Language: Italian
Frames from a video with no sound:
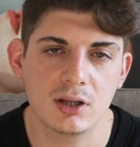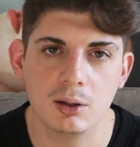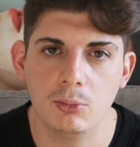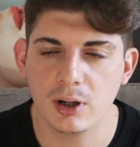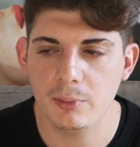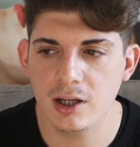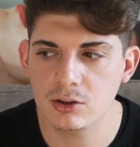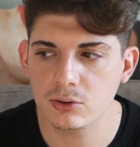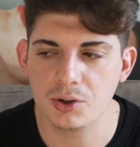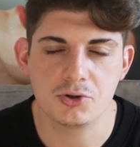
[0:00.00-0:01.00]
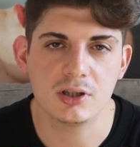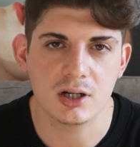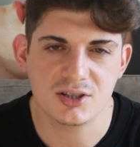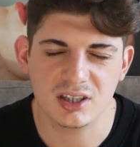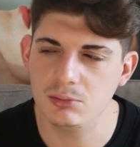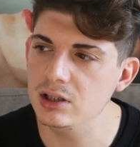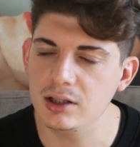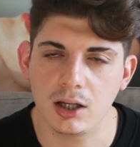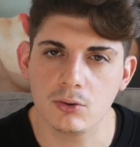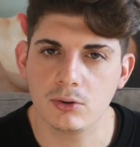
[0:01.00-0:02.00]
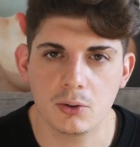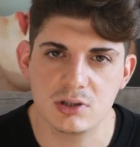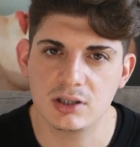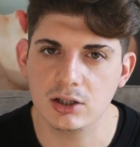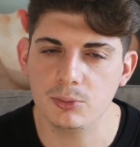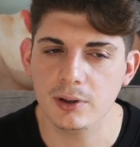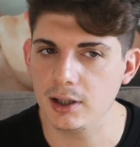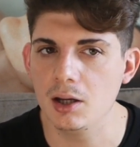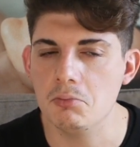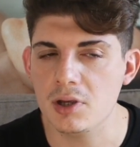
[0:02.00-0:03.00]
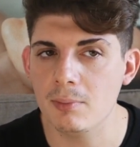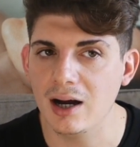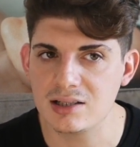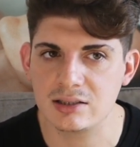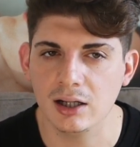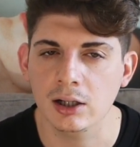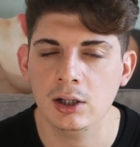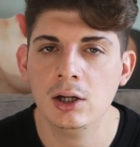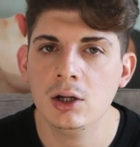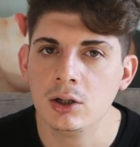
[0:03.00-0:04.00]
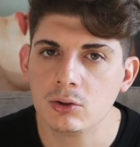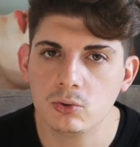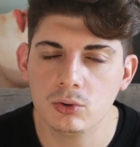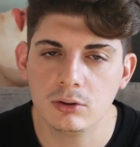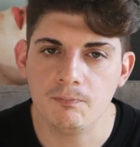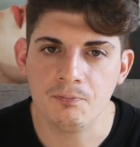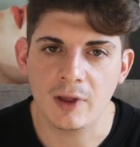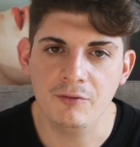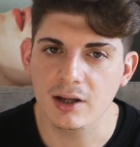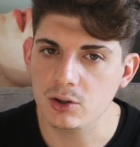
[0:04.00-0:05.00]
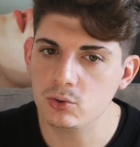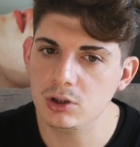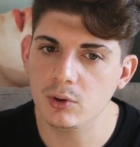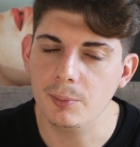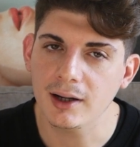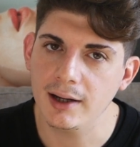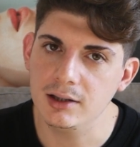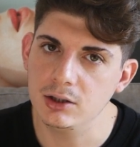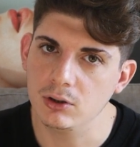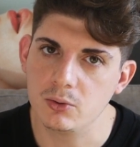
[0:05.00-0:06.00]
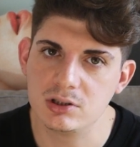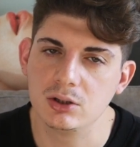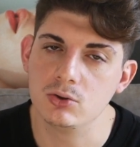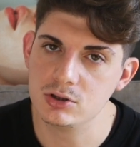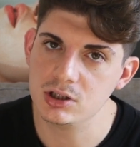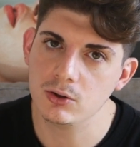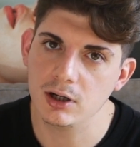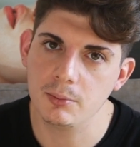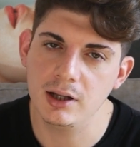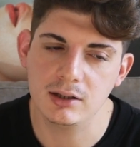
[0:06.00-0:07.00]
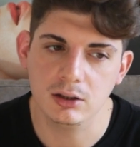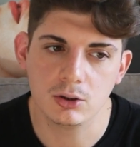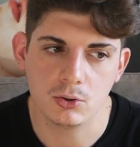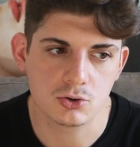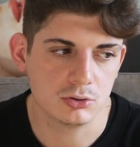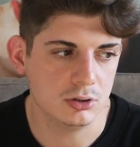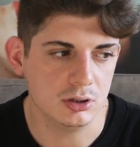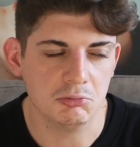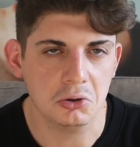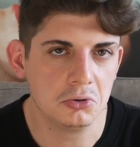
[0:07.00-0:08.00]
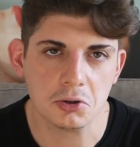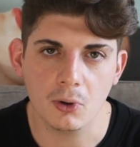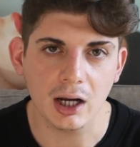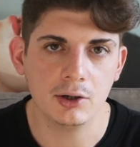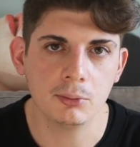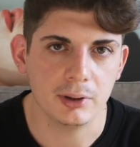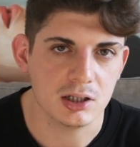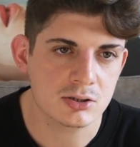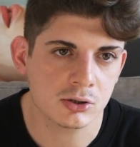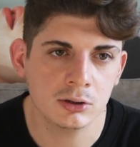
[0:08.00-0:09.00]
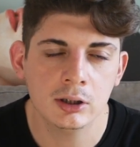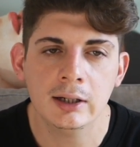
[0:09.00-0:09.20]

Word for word: ad abbonamento che è uscita recentemente che io non ho acquistato perché mi basta tut avere tutti quei pacchetti che ho acquistato singolarmente nel corso dell'ultimo anno penso